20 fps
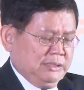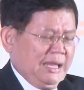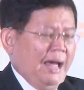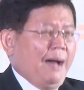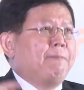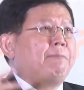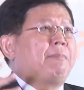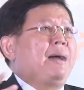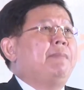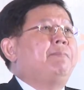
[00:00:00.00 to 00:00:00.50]

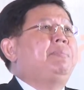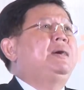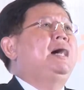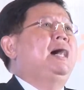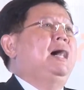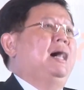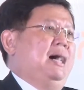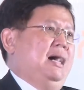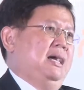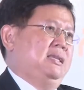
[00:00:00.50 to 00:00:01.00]
ทำไป
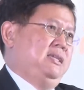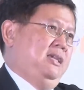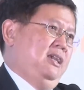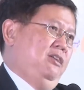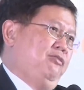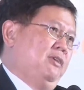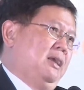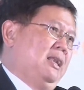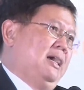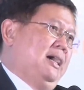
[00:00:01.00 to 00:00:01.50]
เพื่อ
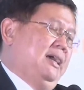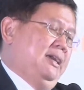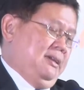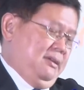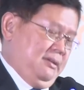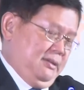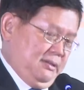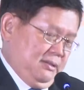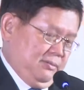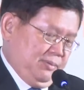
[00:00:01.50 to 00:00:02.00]
achieve อะไร
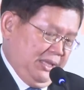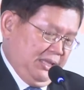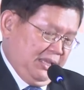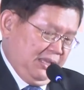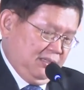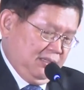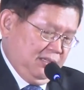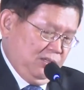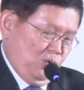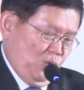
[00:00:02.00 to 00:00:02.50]
เพราะ
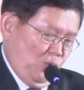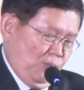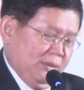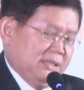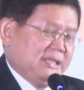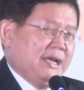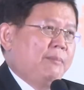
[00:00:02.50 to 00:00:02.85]
นั้นคือรูป